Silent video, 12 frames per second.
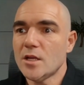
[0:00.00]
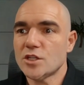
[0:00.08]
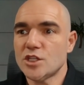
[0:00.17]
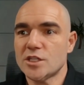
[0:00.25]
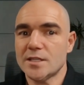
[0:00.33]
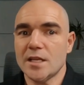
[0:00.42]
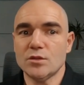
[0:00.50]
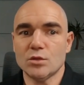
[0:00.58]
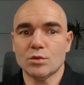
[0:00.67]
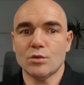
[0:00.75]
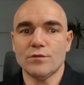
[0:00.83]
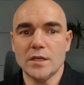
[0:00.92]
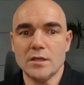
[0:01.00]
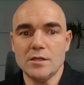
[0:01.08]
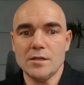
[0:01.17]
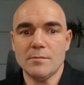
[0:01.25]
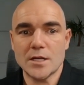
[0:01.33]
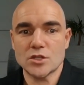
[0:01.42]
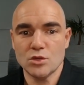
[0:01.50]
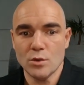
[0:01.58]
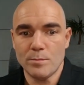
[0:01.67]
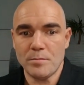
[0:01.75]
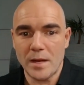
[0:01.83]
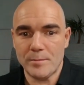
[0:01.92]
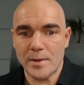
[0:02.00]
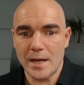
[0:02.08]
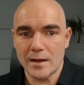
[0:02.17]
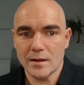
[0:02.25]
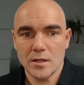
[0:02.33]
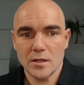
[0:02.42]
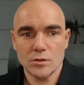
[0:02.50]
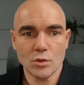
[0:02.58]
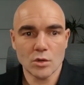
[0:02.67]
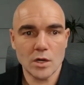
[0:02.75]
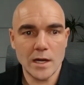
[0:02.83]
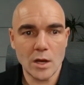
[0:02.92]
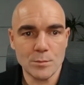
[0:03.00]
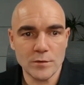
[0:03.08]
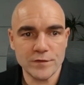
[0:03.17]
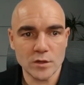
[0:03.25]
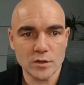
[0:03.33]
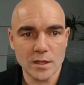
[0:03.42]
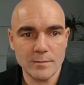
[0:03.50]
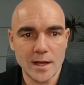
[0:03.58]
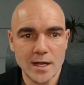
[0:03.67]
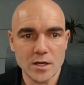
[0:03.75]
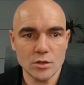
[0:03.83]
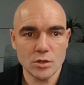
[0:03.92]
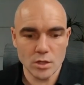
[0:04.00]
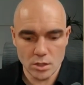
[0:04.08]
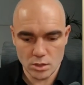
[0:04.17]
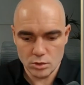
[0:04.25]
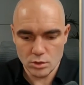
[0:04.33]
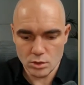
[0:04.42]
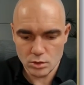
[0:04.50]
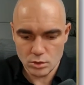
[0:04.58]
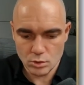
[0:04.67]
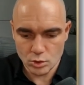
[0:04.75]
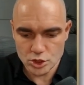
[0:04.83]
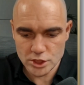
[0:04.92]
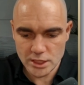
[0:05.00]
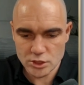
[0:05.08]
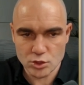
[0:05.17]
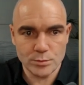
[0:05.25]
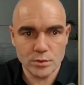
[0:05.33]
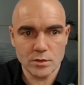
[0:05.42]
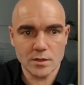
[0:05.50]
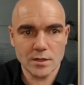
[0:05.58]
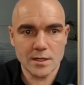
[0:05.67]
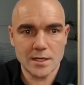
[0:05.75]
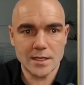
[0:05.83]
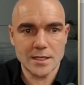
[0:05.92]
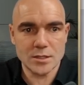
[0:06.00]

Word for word: j'essaye de trouver une image de papa donc là, on peut faire une, une, recherche, on peut cliquer